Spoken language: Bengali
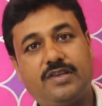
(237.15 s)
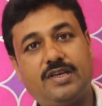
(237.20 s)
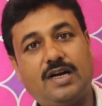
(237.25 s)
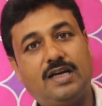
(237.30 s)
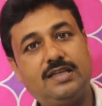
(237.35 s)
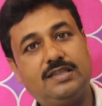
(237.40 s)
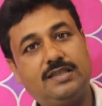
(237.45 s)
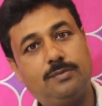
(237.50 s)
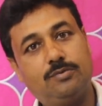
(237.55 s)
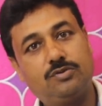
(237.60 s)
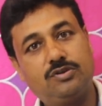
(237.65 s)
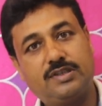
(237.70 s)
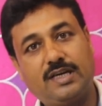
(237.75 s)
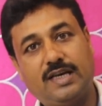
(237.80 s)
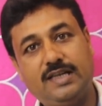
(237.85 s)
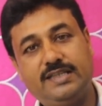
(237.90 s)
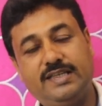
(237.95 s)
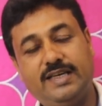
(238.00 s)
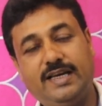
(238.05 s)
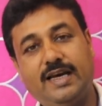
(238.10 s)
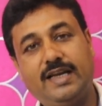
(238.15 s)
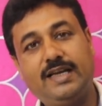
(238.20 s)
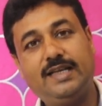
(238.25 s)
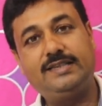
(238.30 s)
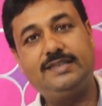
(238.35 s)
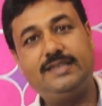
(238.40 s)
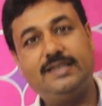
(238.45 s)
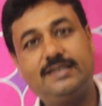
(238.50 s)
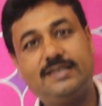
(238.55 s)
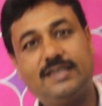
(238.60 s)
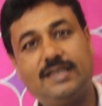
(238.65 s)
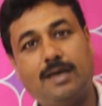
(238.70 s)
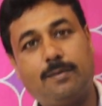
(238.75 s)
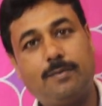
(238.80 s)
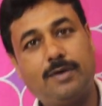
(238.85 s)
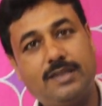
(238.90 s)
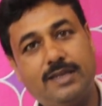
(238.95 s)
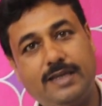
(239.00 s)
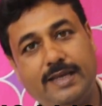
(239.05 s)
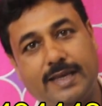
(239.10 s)
যার যেমন সাইজ হেয়ার এক্সটেনশন
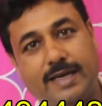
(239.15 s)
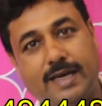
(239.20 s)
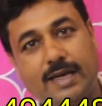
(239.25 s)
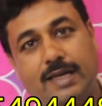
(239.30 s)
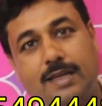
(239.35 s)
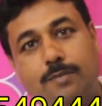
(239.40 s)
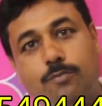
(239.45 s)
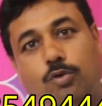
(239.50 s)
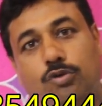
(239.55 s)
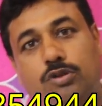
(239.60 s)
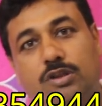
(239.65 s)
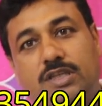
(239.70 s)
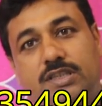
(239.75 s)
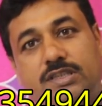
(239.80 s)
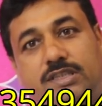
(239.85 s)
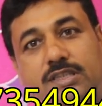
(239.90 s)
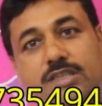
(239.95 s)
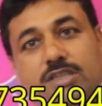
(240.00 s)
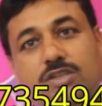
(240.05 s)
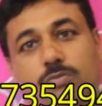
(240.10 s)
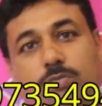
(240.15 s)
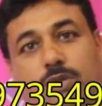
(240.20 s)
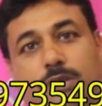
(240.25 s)
আমাদের এখানেই বত্রিশ ইঞ্চি